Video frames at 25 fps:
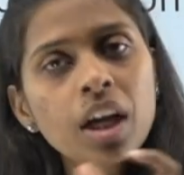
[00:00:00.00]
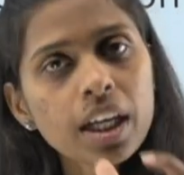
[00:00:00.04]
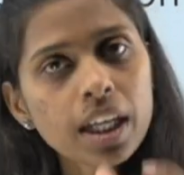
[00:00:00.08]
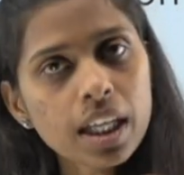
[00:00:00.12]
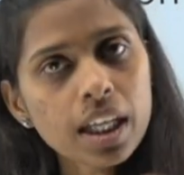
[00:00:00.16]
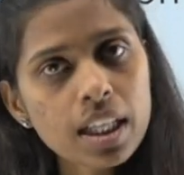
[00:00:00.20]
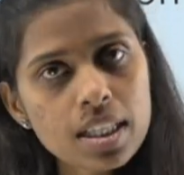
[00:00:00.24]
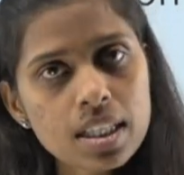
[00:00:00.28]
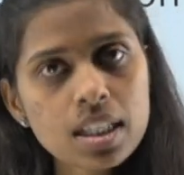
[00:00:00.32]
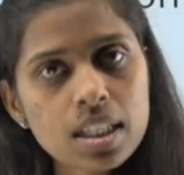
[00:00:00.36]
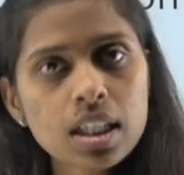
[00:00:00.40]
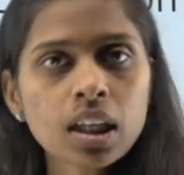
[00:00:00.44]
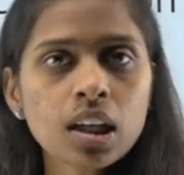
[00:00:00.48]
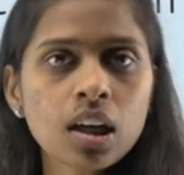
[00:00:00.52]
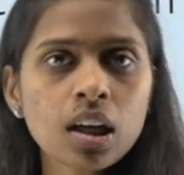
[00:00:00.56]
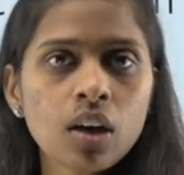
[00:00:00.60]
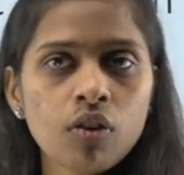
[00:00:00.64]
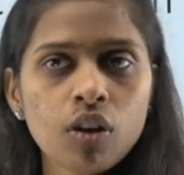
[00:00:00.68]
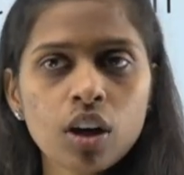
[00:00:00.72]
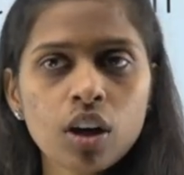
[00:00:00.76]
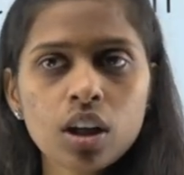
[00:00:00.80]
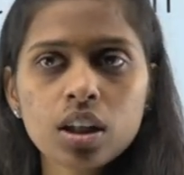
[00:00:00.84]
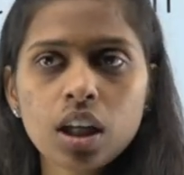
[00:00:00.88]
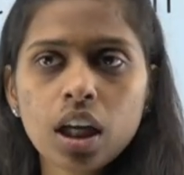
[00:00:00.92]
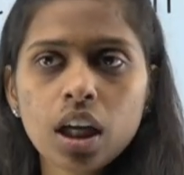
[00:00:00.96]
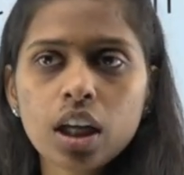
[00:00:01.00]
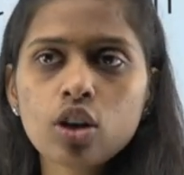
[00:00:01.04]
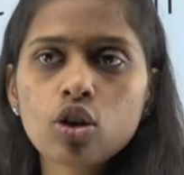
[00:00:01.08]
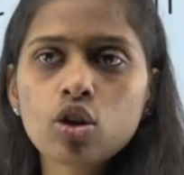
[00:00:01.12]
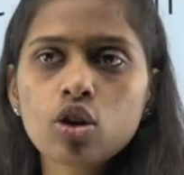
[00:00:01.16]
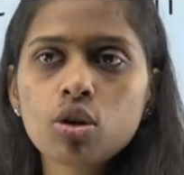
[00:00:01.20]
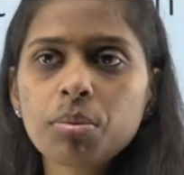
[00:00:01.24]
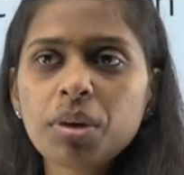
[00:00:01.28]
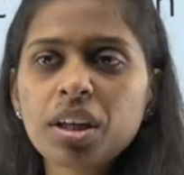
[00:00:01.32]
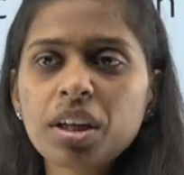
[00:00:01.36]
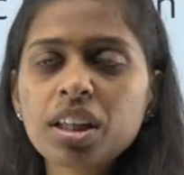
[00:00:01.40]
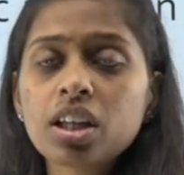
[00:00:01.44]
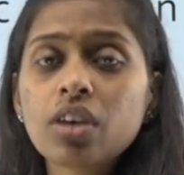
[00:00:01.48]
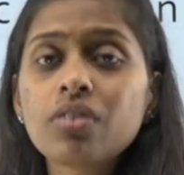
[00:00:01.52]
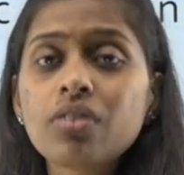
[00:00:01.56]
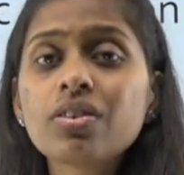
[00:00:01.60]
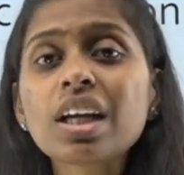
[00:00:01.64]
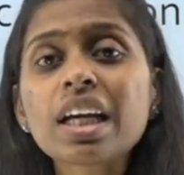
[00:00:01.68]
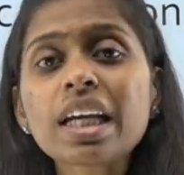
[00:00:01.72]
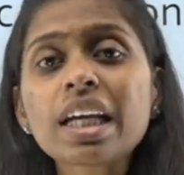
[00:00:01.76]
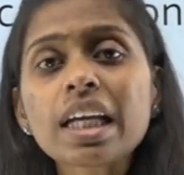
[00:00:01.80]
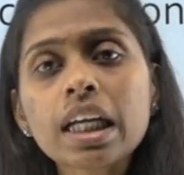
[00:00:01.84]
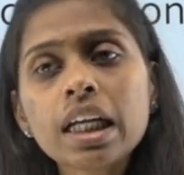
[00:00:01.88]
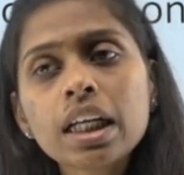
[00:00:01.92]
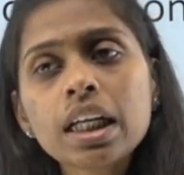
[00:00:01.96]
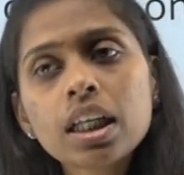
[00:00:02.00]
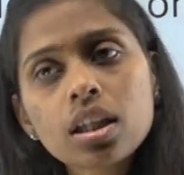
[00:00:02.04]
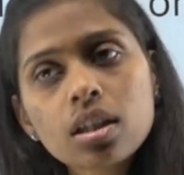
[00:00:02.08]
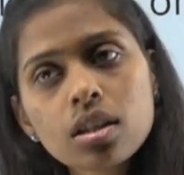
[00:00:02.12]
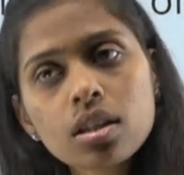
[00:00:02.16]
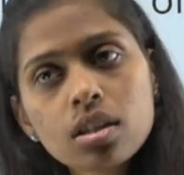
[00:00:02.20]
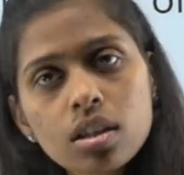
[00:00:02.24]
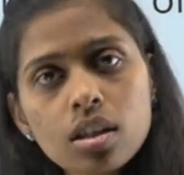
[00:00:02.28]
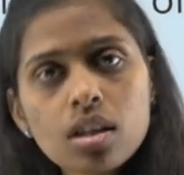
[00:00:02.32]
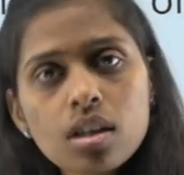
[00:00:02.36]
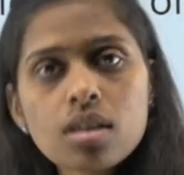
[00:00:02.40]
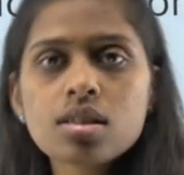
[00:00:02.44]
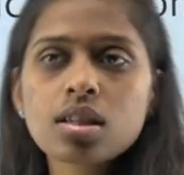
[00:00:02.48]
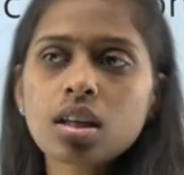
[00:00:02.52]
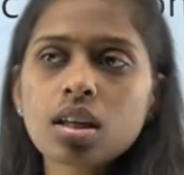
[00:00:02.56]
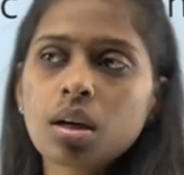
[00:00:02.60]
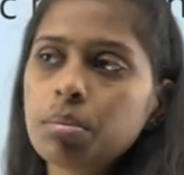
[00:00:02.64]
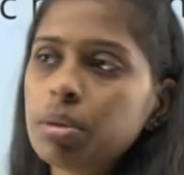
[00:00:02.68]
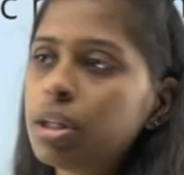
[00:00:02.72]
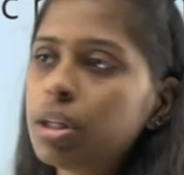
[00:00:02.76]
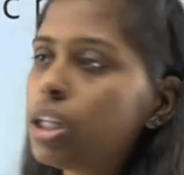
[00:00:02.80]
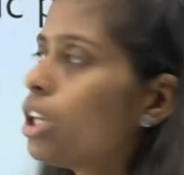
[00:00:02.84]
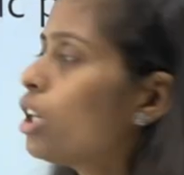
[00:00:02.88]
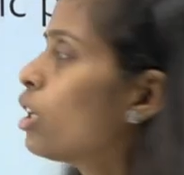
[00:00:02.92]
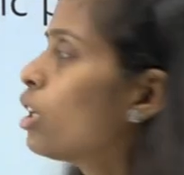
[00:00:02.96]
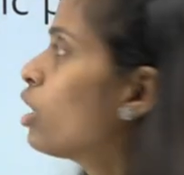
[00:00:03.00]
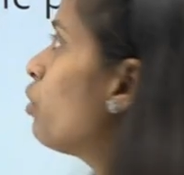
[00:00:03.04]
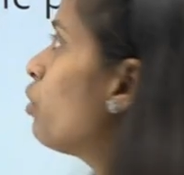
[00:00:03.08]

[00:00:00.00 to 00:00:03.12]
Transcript: இட்ஸுங்கிற வேர்ட் தான் இருக்கணுமே தவிர இட் இஸ் அப்படிங்கிற